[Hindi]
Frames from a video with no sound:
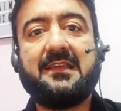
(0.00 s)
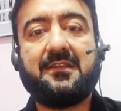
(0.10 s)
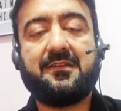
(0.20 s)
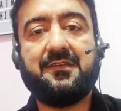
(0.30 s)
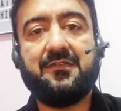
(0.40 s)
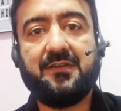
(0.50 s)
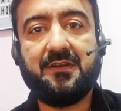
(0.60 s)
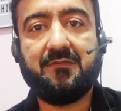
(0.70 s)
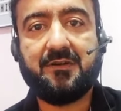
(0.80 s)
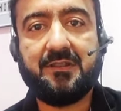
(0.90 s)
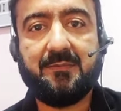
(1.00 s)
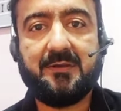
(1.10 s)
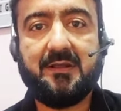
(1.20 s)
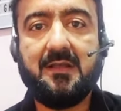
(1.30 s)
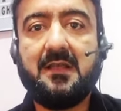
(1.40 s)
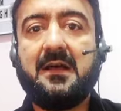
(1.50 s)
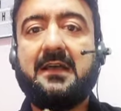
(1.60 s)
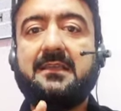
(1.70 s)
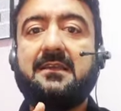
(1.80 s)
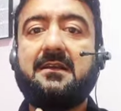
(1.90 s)
ये एक एक्सटेंशन है व्हाट्सएप का
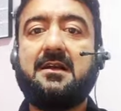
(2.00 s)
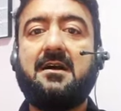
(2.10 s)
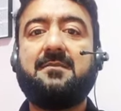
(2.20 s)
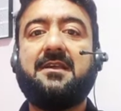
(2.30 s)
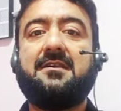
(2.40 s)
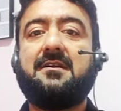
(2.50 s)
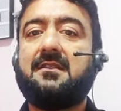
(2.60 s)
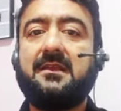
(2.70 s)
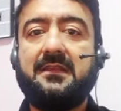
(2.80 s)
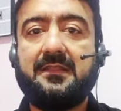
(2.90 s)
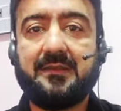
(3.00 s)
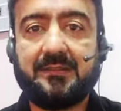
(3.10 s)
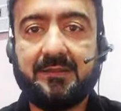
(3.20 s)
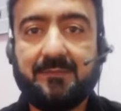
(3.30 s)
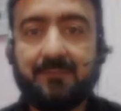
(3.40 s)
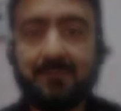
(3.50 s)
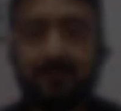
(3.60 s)
आइए ये काम कैसे करता है ये देखते